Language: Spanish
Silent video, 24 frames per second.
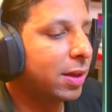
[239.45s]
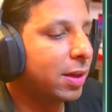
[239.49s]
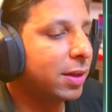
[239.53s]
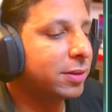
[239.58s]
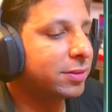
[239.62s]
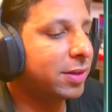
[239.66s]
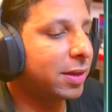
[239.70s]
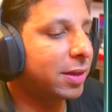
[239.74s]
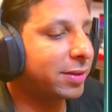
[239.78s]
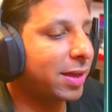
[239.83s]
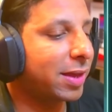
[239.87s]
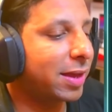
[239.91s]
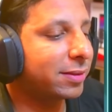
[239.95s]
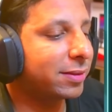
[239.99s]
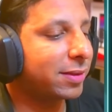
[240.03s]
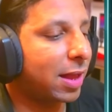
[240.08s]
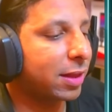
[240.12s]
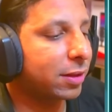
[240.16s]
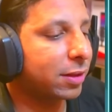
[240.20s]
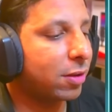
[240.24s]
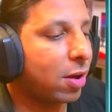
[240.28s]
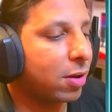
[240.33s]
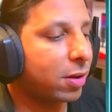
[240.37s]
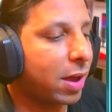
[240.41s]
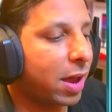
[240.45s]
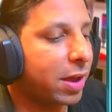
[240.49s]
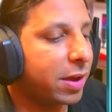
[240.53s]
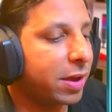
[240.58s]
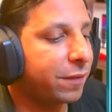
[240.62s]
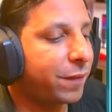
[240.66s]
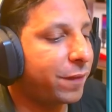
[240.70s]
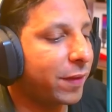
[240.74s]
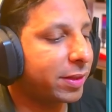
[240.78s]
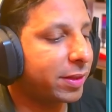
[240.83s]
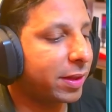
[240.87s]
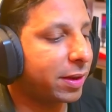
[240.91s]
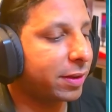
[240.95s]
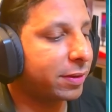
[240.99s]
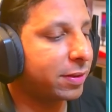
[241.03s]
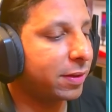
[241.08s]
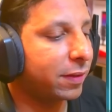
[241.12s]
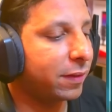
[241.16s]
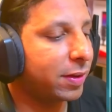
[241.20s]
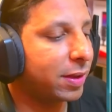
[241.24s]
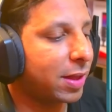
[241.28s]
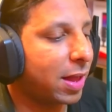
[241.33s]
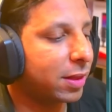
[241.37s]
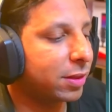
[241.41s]
60 toques y falta
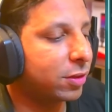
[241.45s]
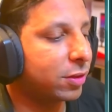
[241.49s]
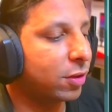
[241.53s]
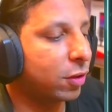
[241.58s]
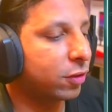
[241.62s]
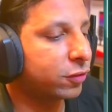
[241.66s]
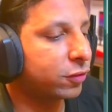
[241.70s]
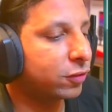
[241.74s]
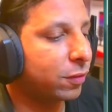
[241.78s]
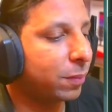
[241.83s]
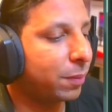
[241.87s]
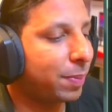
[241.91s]
recibida 2.